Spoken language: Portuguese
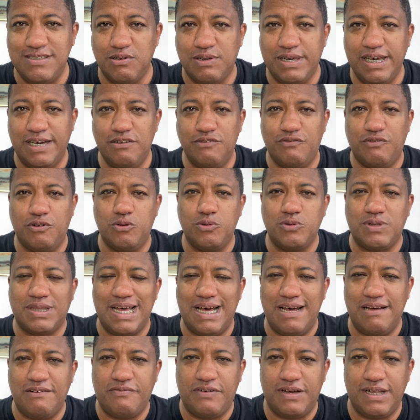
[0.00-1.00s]
Eu quero
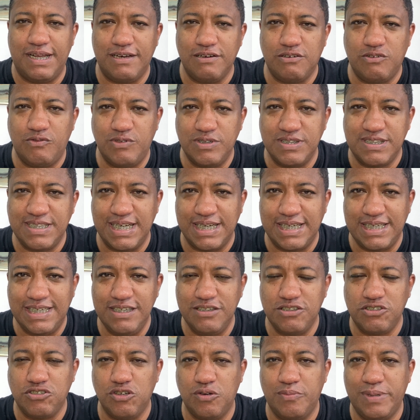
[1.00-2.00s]
voltar a falar com você
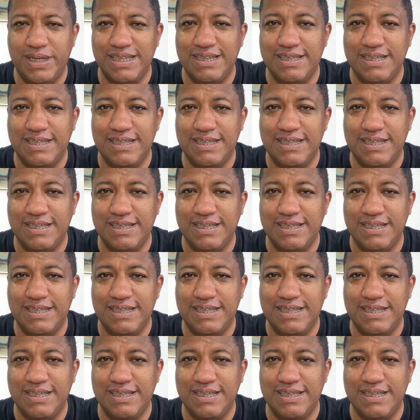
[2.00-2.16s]
aqui sobre